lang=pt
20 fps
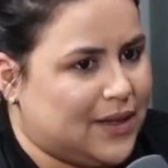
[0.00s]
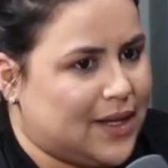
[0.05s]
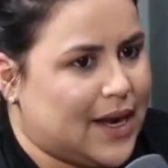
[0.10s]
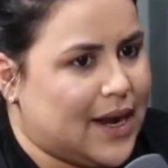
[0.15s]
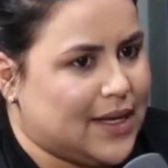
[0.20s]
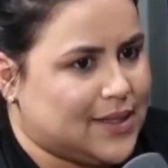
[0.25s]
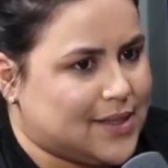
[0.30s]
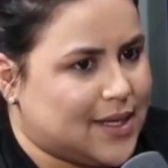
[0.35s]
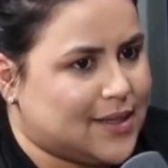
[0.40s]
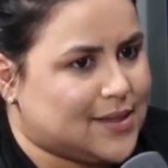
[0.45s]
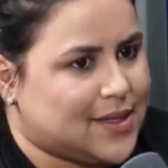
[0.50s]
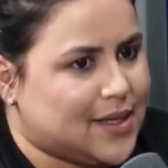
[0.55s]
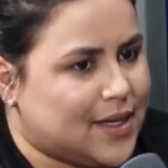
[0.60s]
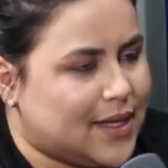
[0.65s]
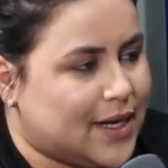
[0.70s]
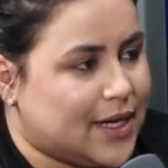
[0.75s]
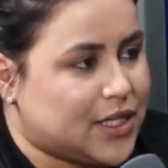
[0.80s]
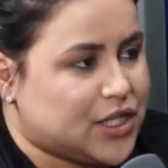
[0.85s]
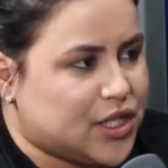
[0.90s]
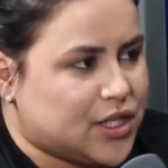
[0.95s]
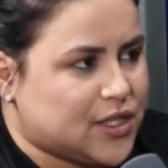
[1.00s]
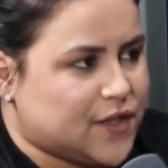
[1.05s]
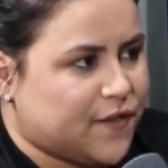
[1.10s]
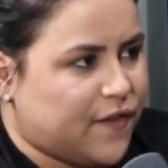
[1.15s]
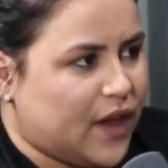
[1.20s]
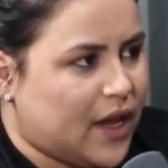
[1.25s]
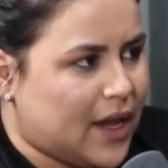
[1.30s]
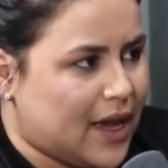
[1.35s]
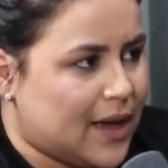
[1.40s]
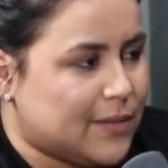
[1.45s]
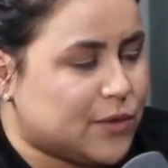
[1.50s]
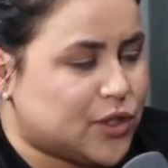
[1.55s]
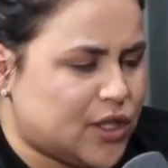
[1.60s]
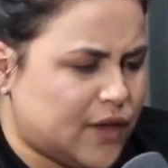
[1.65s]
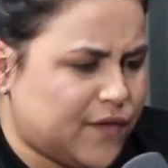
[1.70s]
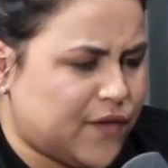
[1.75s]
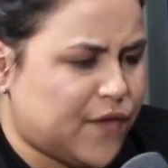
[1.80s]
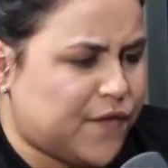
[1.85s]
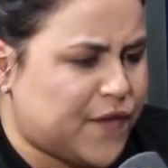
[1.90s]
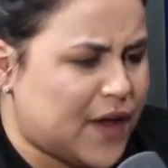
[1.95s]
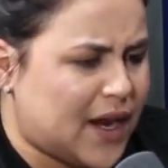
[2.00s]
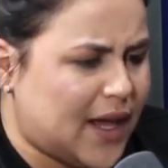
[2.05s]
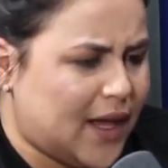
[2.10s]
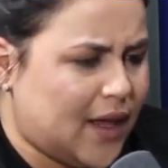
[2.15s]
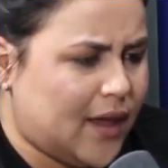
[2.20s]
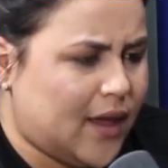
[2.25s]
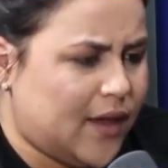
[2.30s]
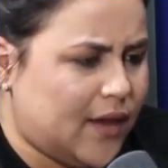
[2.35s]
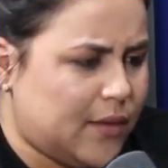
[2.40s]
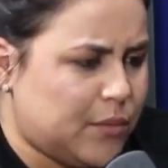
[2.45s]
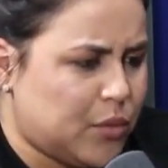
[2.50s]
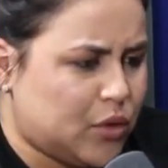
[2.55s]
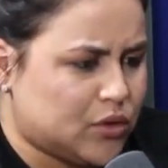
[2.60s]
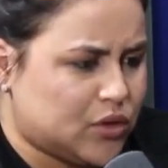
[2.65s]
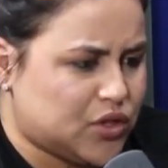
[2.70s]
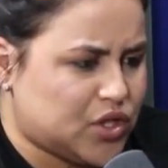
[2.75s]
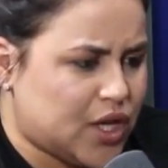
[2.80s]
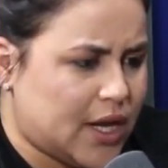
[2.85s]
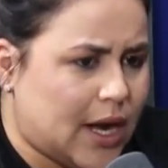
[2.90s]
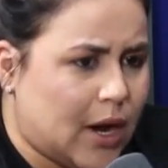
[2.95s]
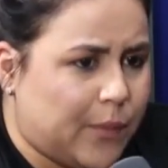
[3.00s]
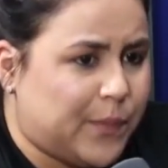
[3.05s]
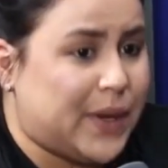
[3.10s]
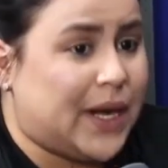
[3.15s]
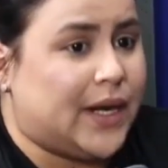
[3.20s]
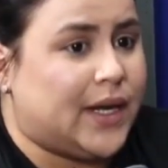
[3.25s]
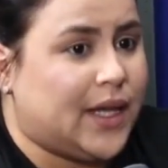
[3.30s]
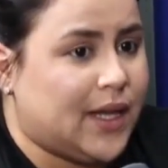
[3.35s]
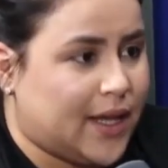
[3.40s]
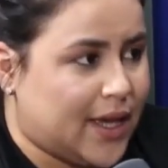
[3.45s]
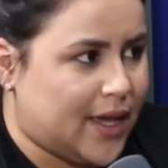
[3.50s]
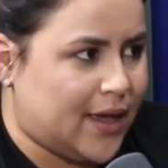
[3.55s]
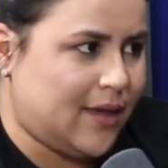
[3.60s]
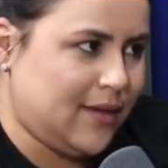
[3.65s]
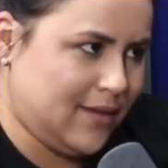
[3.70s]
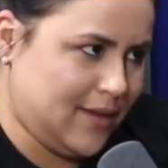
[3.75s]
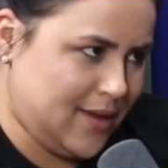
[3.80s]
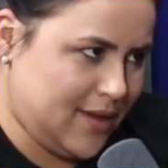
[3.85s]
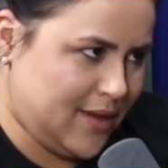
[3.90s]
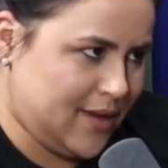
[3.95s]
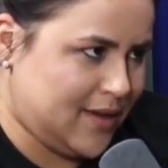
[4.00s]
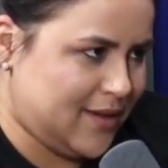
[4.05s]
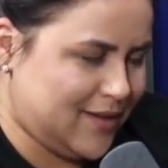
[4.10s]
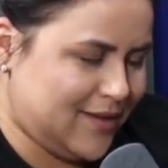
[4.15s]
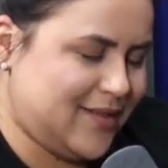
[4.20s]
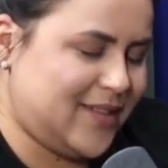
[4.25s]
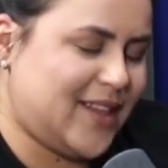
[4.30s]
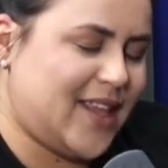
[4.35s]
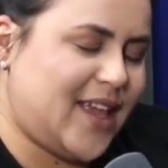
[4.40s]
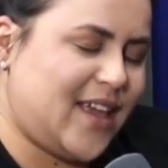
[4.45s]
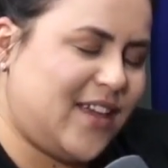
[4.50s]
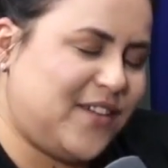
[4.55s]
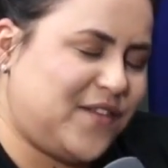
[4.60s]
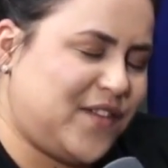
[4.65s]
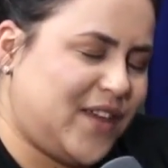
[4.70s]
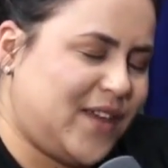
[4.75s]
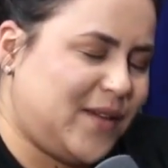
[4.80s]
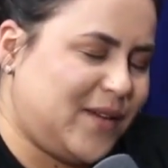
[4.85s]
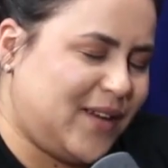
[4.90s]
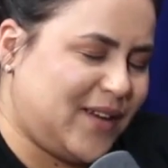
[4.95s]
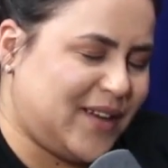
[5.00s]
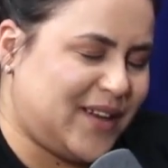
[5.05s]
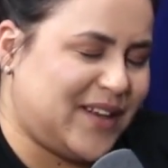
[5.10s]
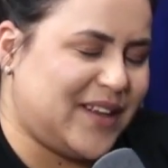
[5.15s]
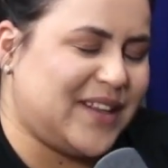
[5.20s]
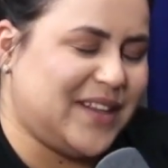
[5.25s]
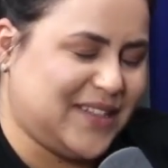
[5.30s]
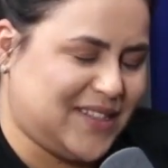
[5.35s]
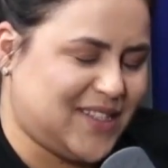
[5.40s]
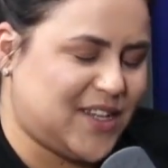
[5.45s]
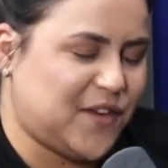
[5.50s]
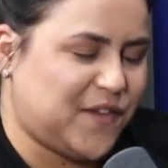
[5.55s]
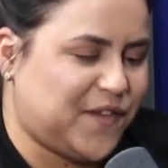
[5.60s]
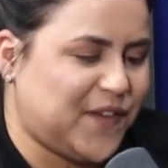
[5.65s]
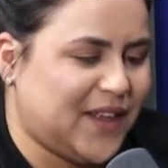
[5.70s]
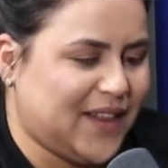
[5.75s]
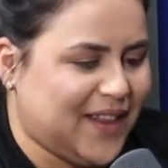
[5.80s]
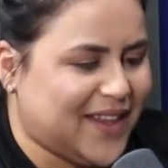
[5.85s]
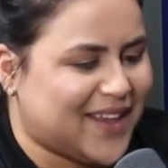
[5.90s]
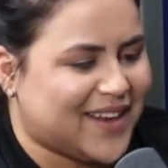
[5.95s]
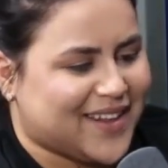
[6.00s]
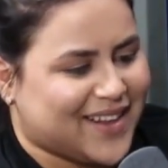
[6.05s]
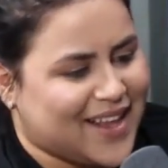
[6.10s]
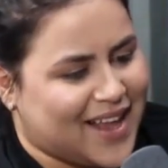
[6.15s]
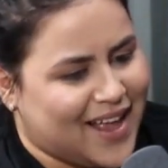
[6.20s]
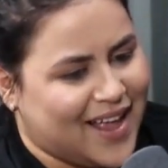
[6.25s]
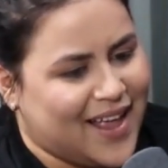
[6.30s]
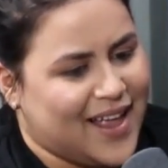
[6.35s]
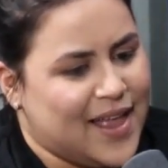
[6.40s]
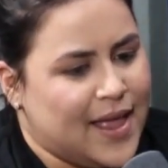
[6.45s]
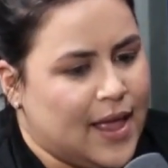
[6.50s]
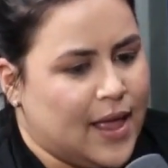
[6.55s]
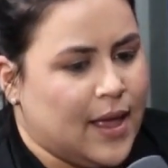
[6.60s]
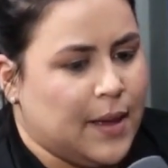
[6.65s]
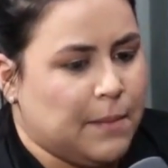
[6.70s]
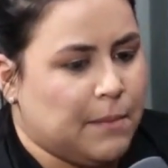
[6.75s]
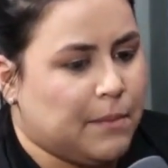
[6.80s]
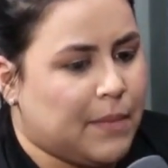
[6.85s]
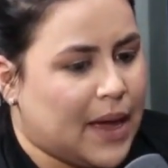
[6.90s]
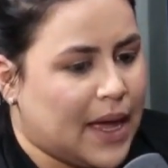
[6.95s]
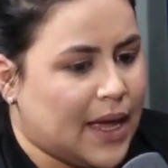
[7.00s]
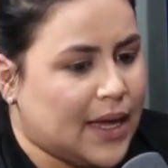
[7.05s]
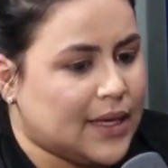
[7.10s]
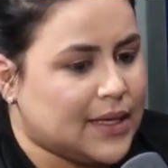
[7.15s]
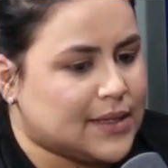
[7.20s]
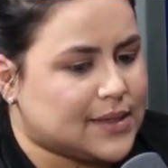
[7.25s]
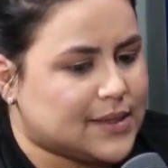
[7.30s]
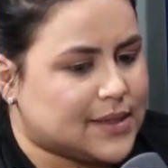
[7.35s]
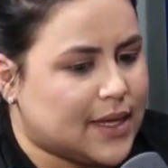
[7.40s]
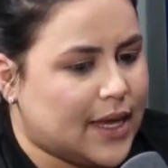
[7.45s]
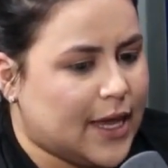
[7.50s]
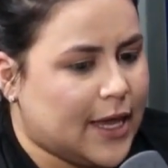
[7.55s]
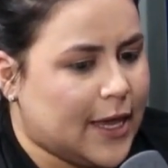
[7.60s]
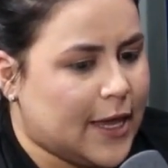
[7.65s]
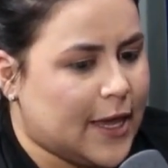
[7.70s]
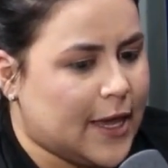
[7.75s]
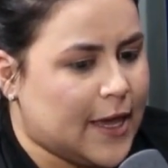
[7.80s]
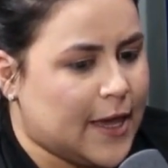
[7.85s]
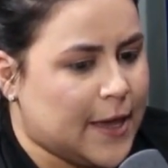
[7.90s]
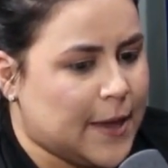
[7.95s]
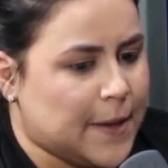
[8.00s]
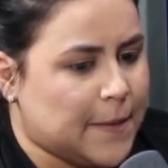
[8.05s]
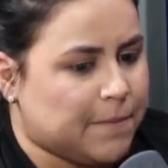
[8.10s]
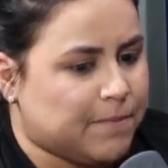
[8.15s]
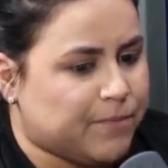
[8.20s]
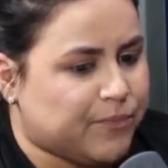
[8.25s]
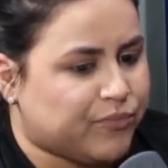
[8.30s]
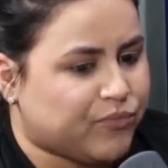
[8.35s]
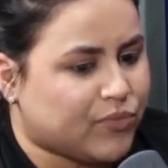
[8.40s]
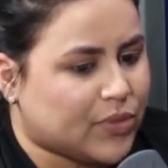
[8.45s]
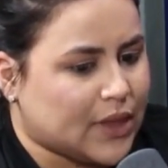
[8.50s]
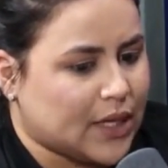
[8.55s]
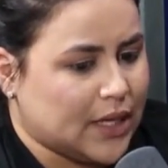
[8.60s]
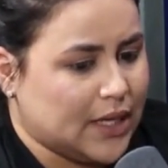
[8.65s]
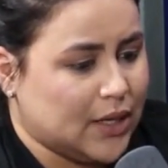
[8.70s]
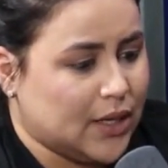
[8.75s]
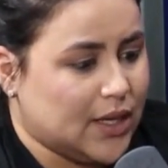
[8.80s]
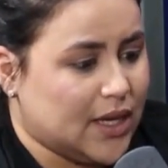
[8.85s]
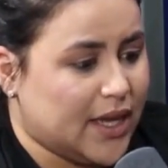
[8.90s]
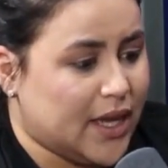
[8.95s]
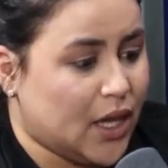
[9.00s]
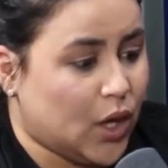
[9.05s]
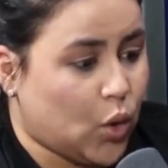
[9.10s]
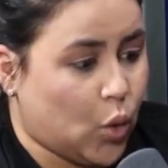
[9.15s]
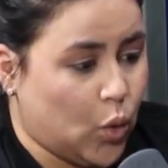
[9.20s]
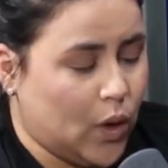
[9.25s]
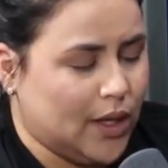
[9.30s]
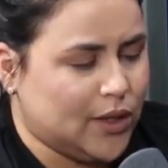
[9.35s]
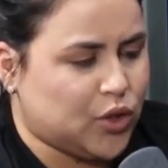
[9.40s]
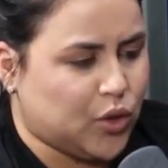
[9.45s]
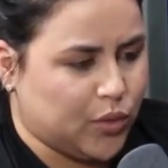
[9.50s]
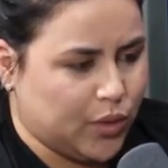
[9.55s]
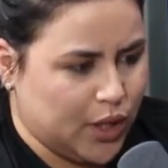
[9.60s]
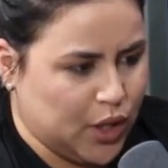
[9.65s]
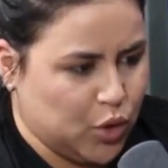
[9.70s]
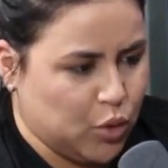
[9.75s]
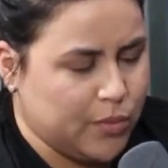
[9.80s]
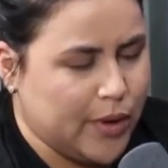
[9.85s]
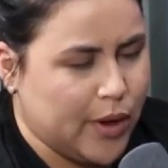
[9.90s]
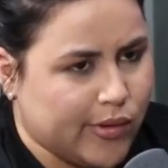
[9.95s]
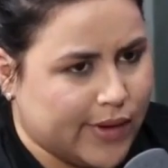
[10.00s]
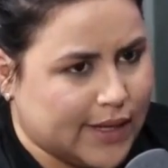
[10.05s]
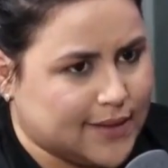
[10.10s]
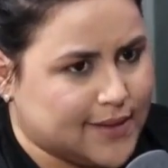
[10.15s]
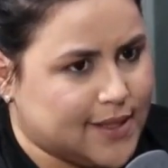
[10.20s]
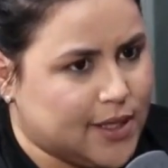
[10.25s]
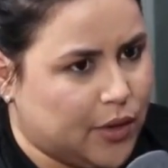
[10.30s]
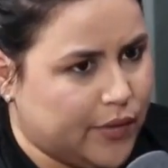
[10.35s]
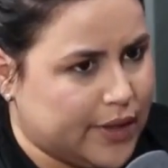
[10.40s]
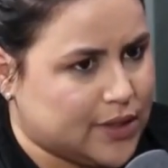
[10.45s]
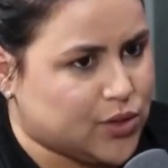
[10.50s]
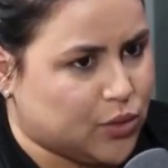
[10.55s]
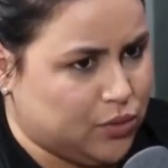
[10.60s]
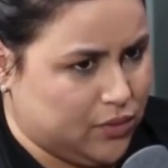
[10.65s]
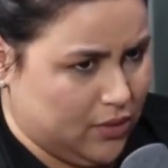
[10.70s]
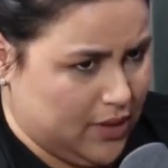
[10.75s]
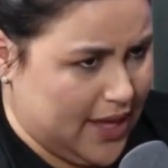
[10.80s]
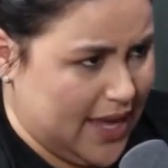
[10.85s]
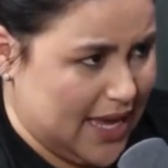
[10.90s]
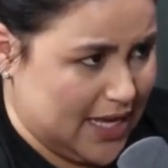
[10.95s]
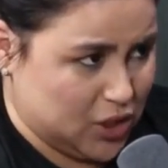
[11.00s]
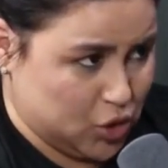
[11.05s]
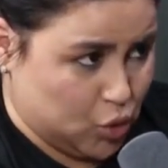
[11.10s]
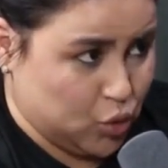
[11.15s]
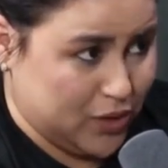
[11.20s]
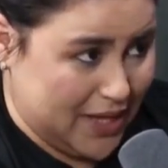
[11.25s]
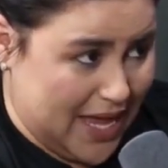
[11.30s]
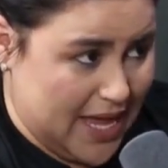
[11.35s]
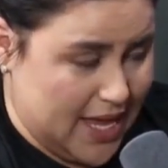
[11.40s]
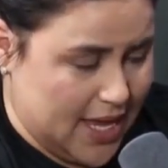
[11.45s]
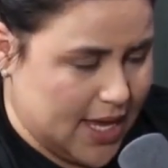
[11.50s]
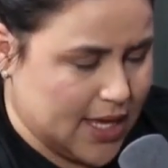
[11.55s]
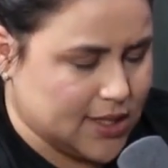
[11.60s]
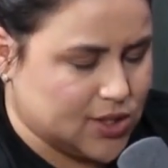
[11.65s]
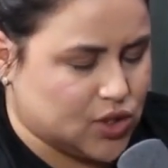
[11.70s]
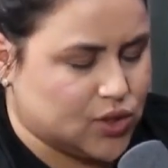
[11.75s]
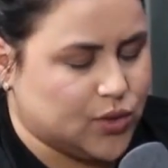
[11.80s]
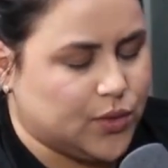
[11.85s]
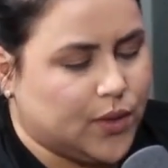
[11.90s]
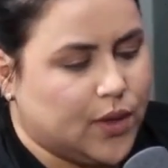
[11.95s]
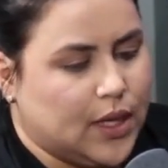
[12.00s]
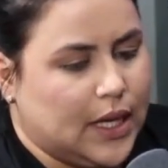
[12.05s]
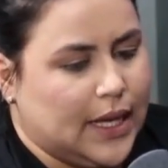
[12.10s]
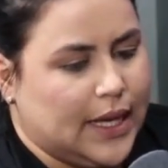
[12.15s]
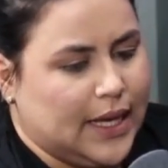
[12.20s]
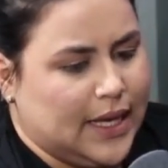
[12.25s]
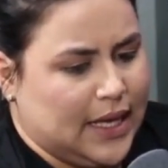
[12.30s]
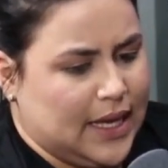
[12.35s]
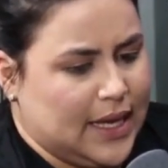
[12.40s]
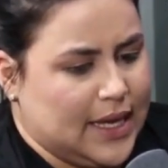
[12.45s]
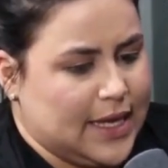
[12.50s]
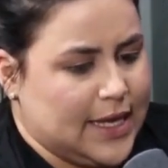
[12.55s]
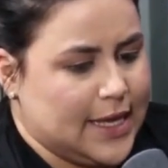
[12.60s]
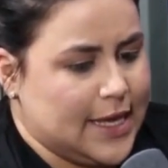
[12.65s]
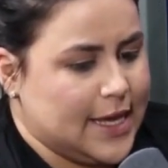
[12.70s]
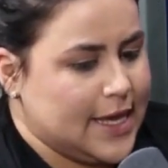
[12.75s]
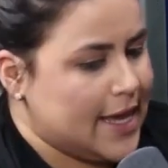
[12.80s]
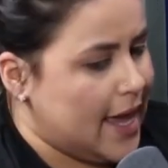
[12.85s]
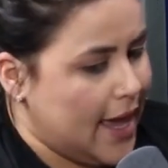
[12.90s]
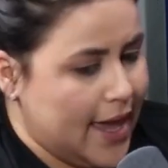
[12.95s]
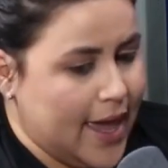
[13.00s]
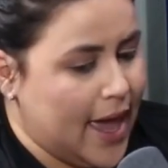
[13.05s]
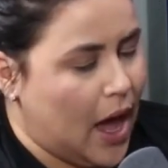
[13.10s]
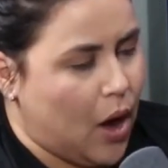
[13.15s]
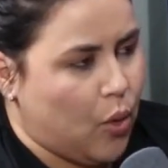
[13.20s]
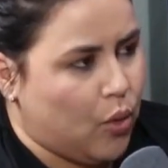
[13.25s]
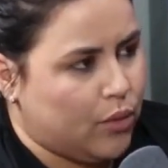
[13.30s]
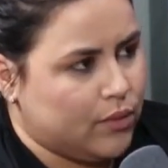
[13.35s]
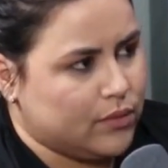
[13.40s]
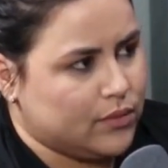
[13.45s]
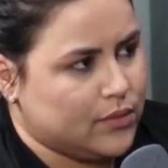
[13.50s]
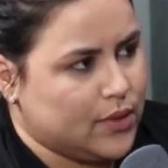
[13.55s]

trás, as igrejas ficamos e vou falar em modo geral para ninguém né, se ofender, se ofender, tá? Mas é, enquanto e ocasião escutei isso e é real.